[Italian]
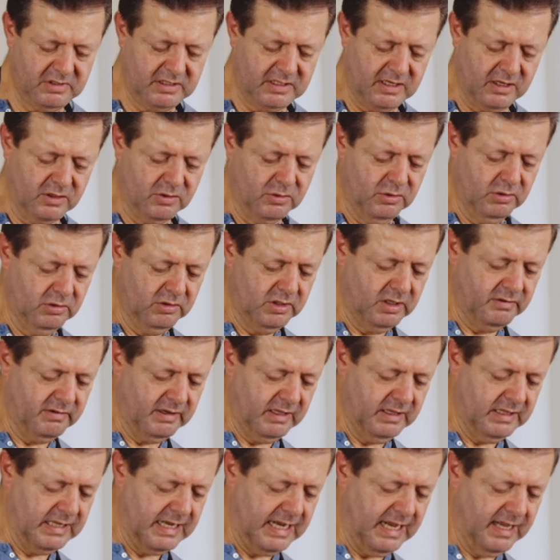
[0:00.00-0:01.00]
il ragù deve
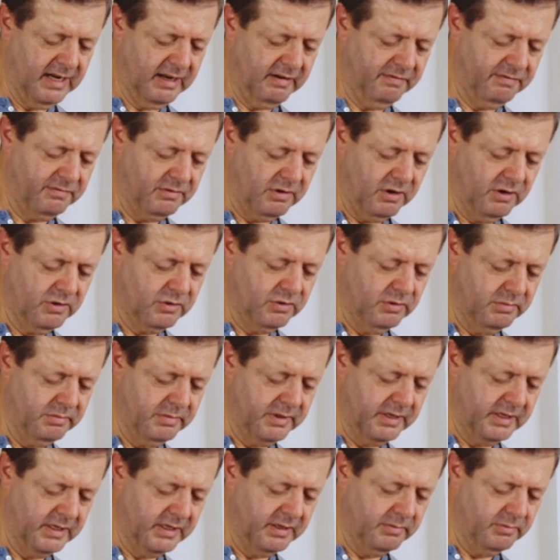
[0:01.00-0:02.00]
andare a fuoco
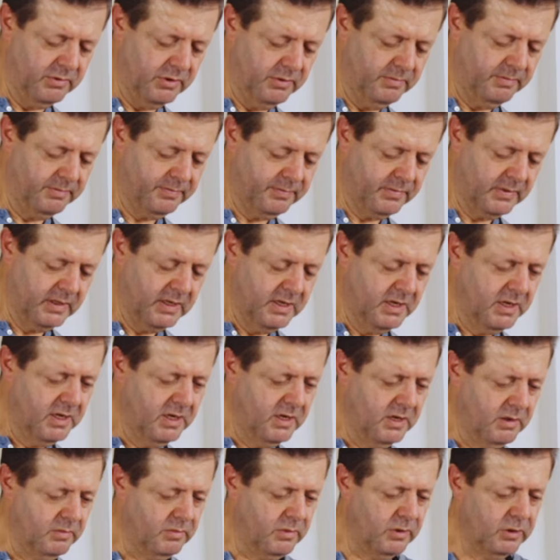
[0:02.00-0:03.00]
minimo,
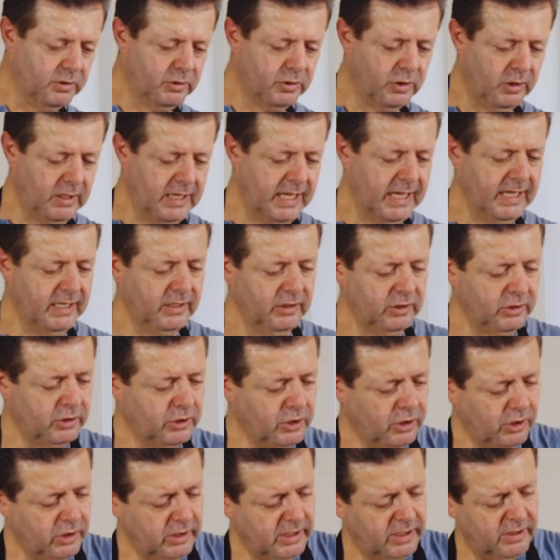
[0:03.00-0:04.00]
molto
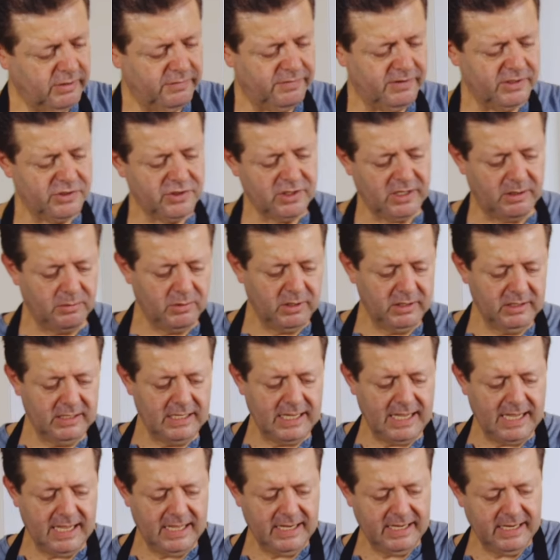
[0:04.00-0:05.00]
lento e lo facciamo
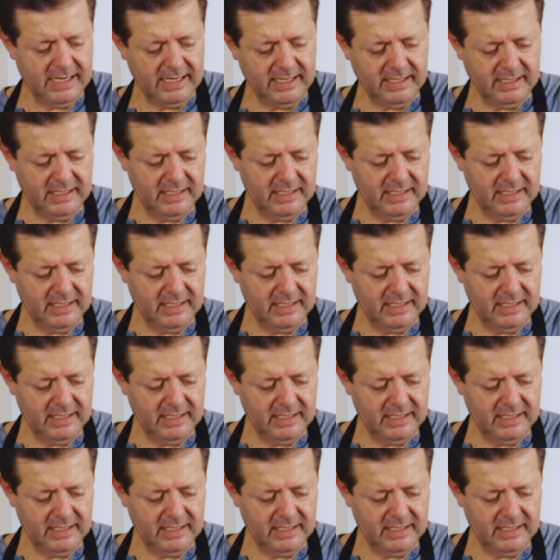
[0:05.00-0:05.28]
andare